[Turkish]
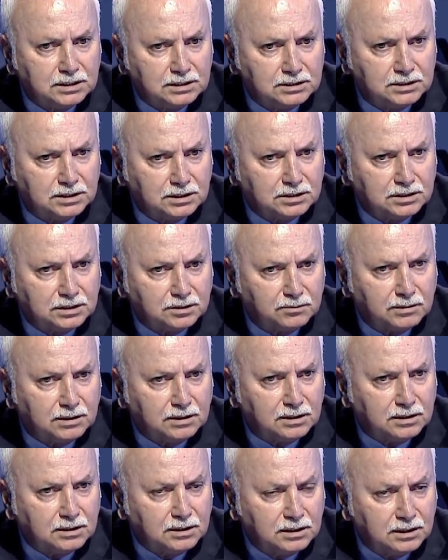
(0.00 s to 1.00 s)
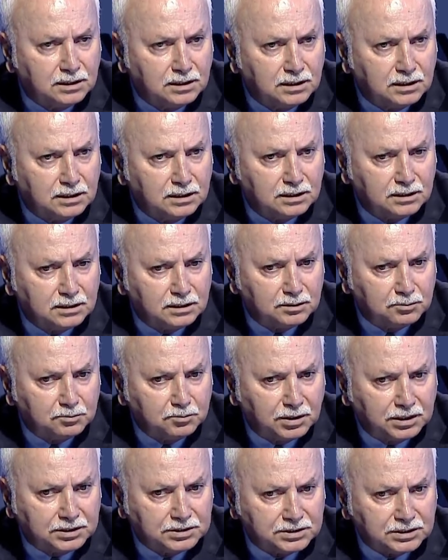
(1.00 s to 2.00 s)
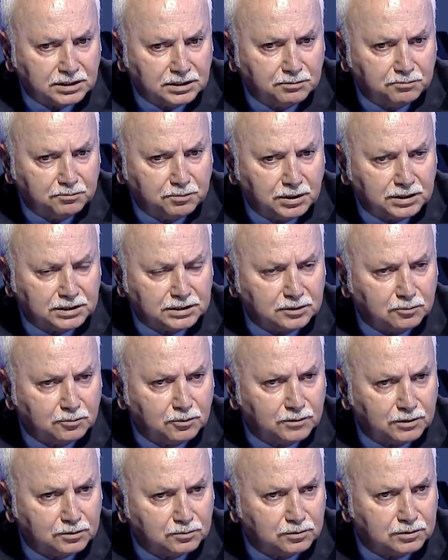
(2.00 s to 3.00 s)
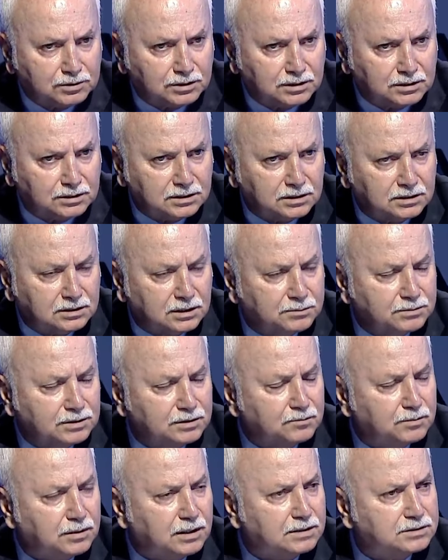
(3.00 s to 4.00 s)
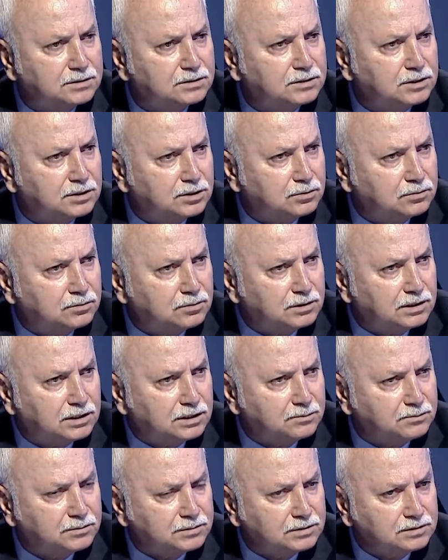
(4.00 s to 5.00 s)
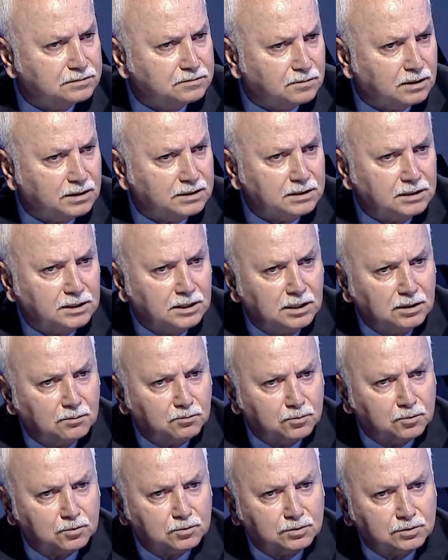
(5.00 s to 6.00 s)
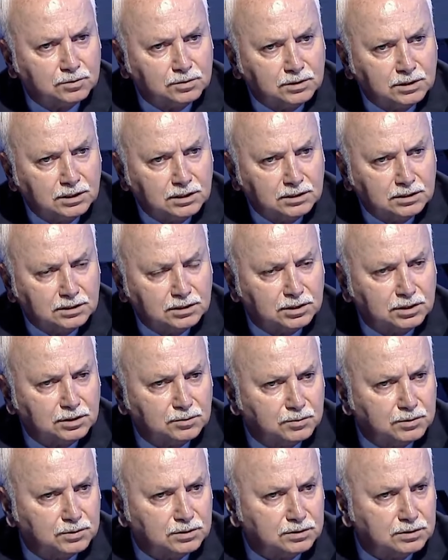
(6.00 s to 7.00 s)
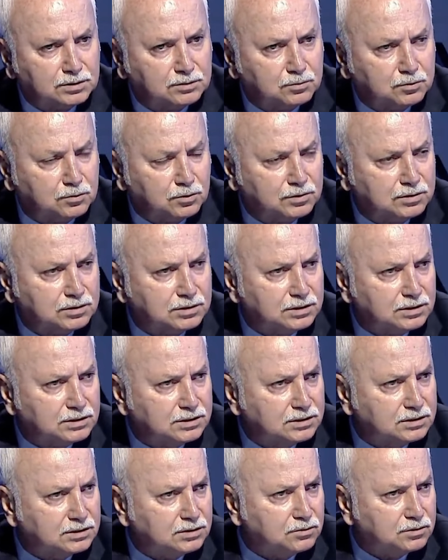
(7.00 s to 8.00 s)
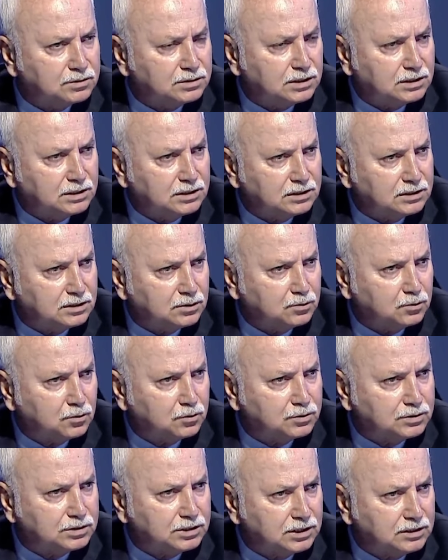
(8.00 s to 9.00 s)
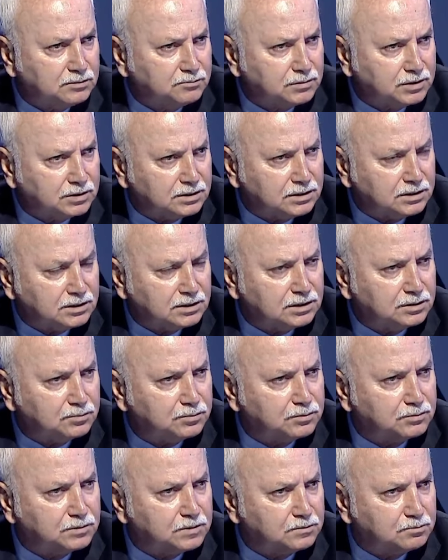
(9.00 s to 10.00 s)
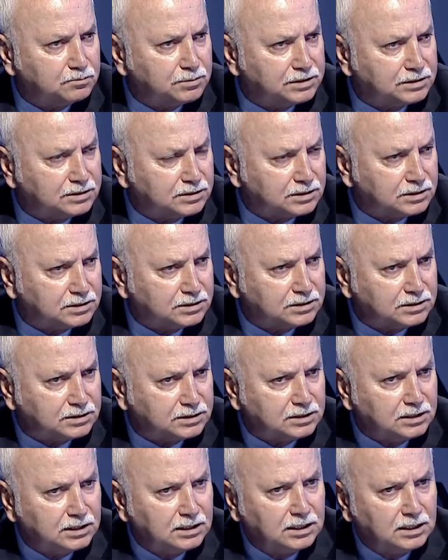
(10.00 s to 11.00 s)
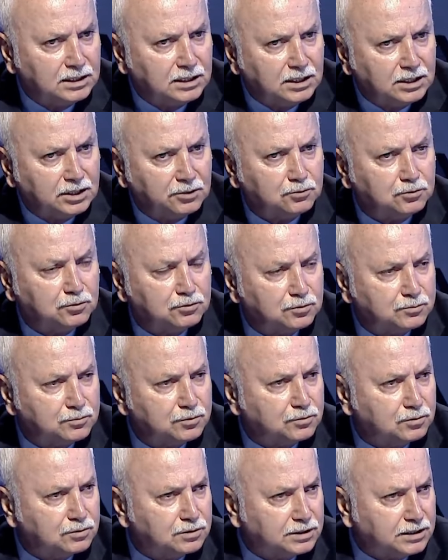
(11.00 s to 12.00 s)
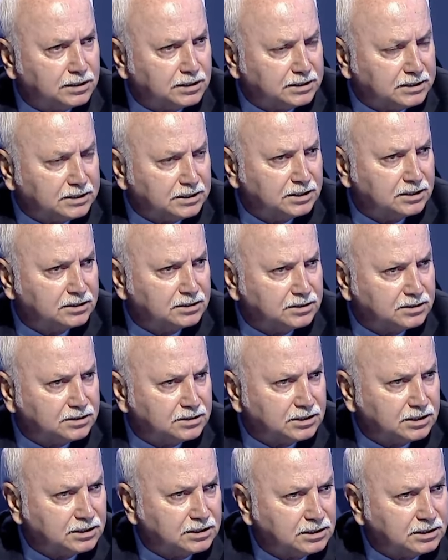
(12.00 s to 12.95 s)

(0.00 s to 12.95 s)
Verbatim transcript: yatırıma e, başlayıp başlamamak üzerinde tabii ki bazı tereddütlerimiz var. Bunu 2024 senesini özellikle gözleyelim dedik. 2025 senesi ekonomik olarak ne getirecek?